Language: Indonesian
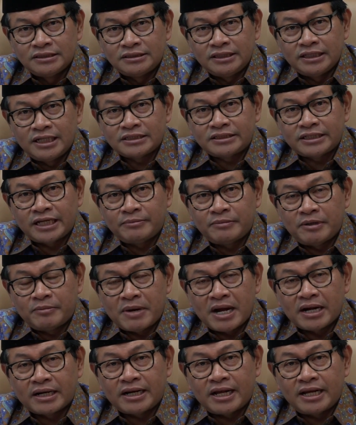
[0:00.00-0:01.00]
Sehingga saya
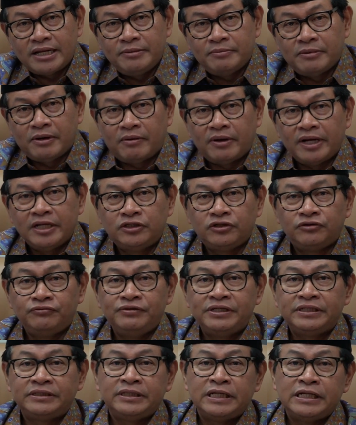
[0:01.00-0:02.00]
memaknai bahwa Idul
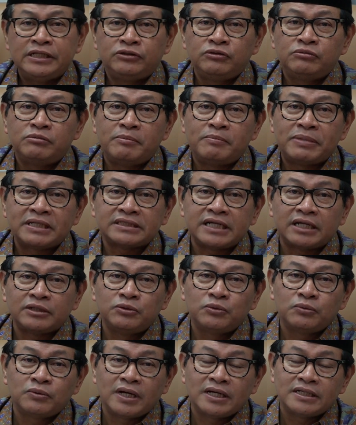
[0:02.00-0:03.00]
Fitri itu
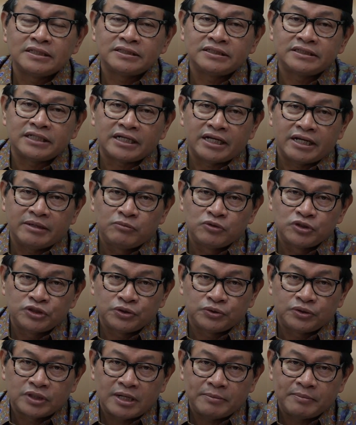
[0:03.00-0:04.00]
mempersatukan secara
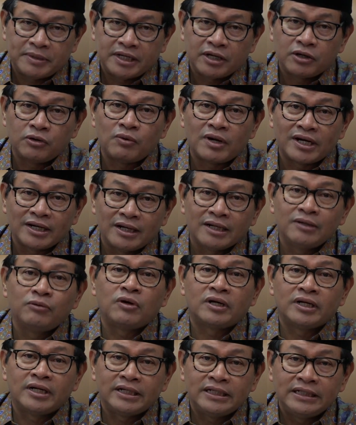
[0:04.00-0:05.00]
emosional pada
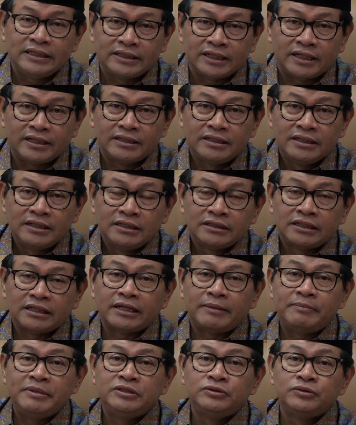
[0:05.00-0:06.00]
keluarga-keluarga kita,
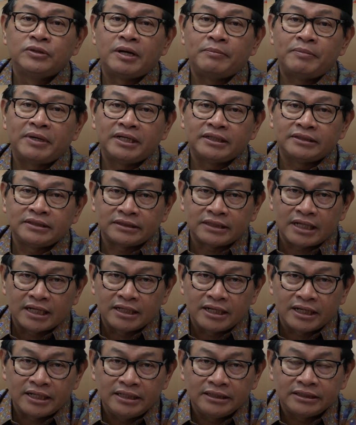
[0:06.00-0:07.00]
tetapi juga pada
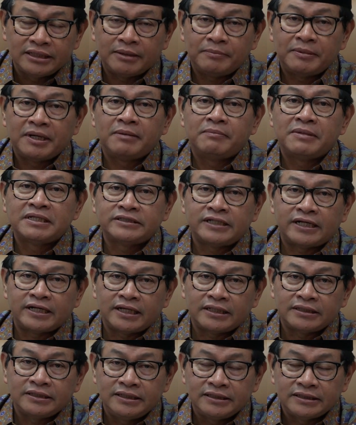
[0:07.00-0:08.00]
tetangga kita, pada
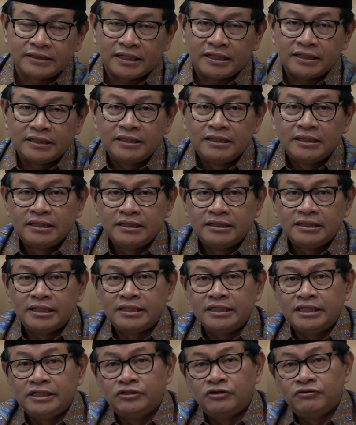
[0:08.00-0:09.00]
masyarakat kita.
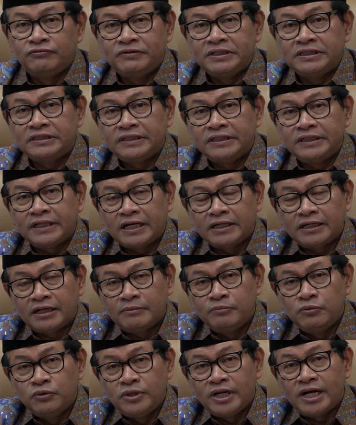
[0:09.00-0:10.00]
Dan Idul Fitri
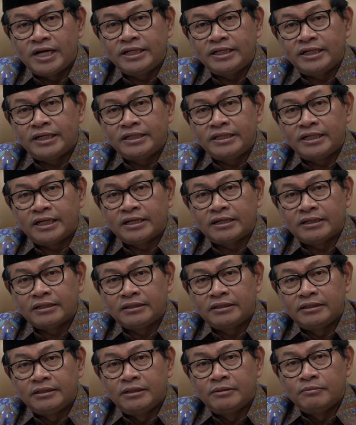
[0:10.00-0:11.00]
adalah budaya yang
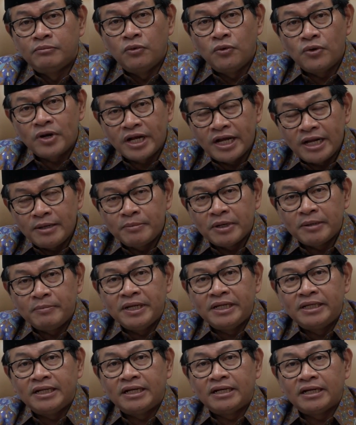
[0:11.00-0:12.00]
mungkin
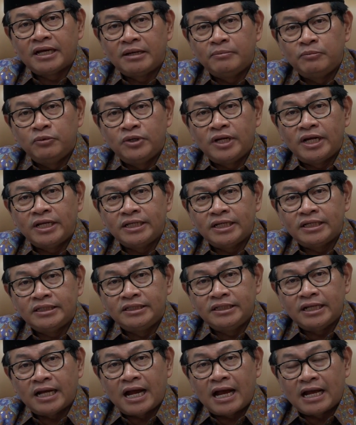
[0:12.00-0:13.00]
berbeda dengan budaya
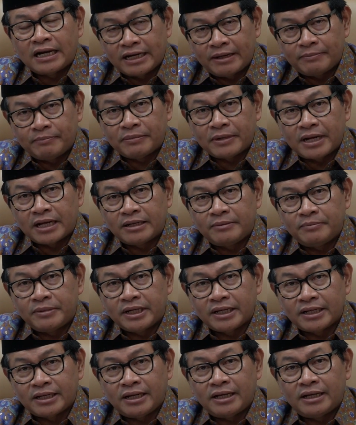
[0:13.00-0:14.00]
di Arab karena
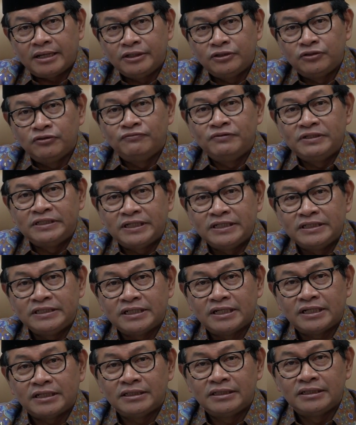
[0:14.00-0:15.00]
mereka Idul
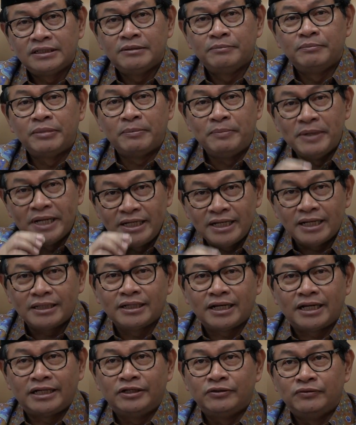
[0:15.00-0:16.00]
Fitrinya berbeda
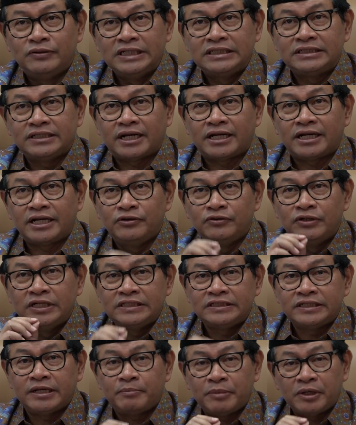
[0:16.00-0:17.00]
dengan Indonesia karena
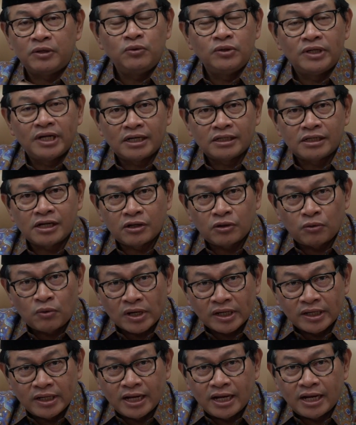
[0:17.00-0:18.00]
Indonesia penuh dengan
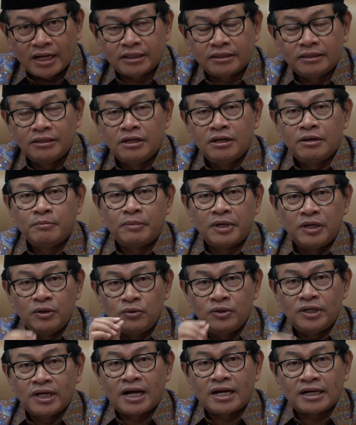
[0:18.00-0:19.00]
kekeluargaan,
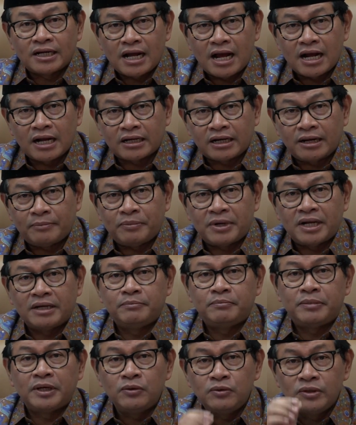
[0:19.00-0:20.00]
penuh dengan
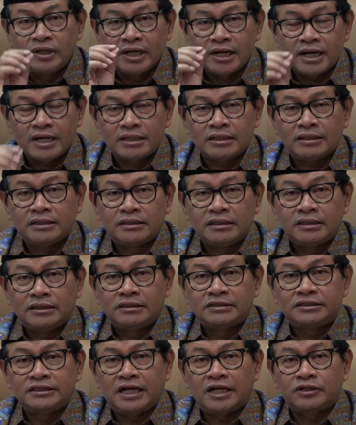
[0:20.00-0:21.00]
keakraban, penuh dengan
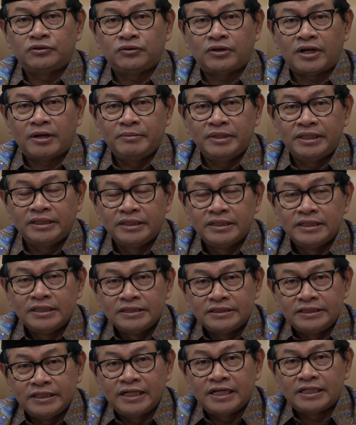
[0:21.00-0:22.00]
uh,
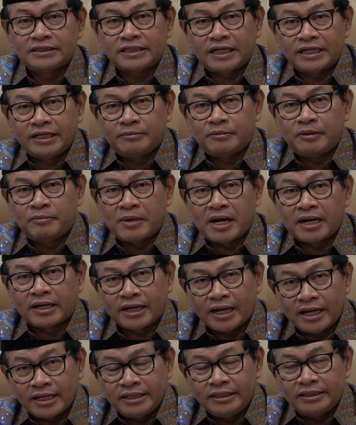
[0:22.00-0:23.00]
silaturahmi. Sehingga saya
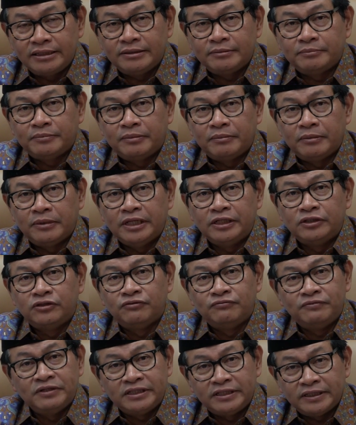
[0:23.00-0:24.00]
memaknai
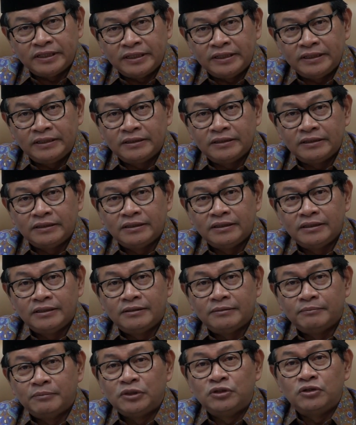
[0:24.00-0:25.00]
Idul Fitri
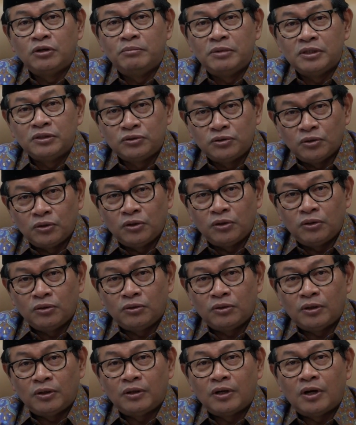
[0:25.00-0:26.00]

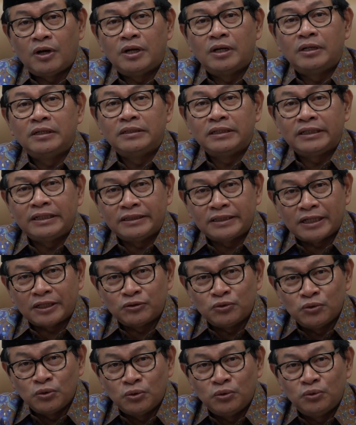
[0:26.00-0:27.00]
betul-betul
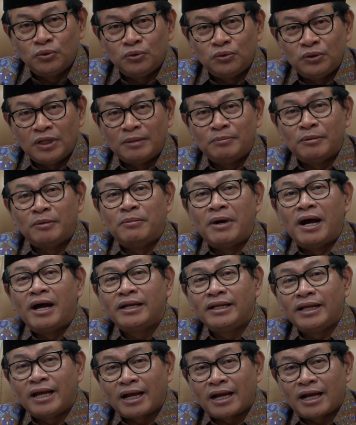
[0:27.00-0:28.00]
kita tunggu dan
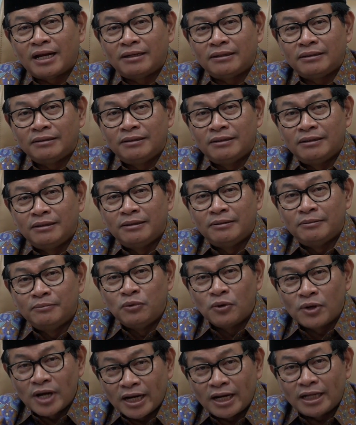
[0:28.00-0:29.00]
membahagiakan
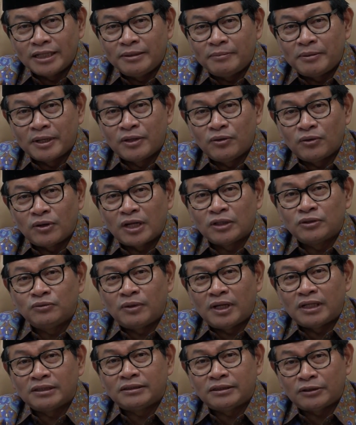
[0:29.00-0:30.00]
bukan hanya bagi orang
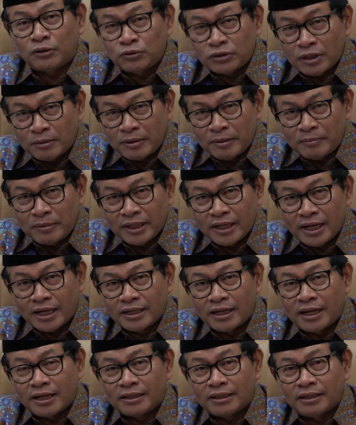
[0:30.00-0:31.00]
tua, terutama bagi
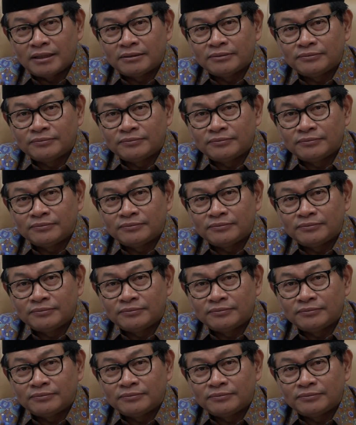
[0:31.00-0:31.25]
anak-anak.